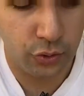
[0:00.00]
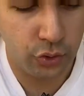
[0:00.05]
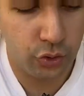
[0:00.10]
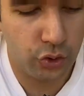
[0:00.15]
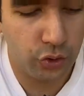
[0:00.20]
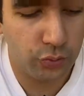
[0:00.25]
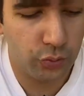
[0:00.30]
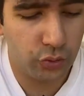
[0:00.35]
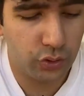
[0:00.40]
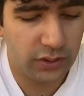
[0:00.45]

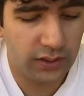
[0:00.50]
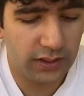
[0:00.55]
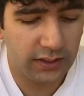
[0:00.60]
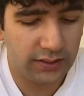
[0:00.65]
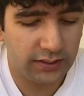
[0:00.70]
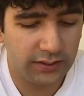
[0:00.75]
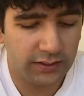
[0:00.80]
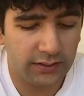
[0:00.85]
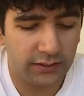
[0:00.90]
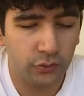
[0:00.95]
çünkü
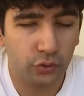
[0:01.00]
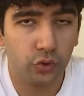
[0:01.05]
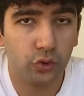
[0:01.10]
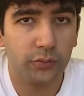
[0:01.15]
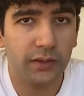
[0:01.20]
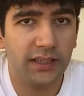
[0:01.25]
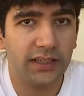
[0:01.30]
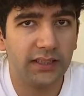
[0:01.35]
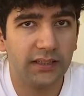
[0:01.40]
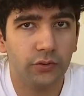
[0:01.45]
bunda e, Zoom
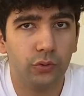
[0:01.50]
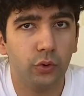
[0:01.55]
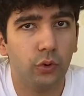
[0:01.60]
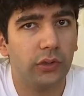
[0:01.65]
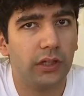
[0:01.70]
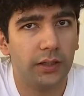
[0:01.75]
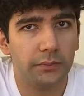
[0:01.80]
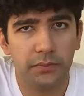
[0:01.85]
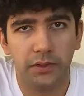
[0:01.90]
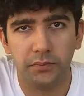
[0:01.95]
Air
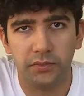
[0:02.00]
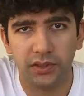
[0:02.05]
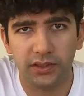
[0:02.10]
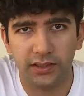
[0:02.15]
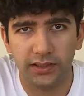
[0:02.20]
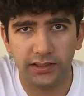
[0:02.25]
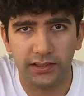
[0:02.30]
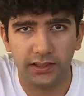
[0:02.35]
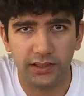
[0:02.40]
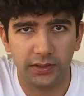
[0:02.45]

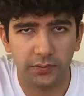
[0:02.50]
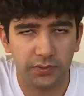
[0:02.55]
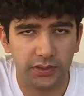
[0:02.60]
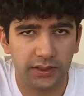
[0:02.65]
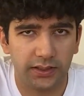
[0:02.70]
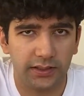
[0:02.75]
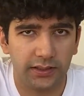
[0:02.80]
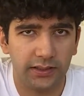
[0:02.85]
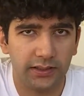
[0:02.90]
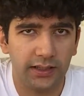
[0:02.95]
kullanmamışlar ilginç bir
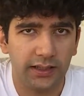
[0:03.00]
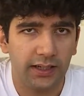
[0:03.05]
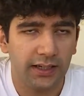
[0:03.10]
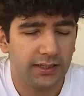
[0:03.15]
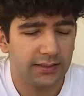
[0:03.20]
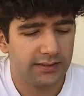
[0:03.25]
şekilde.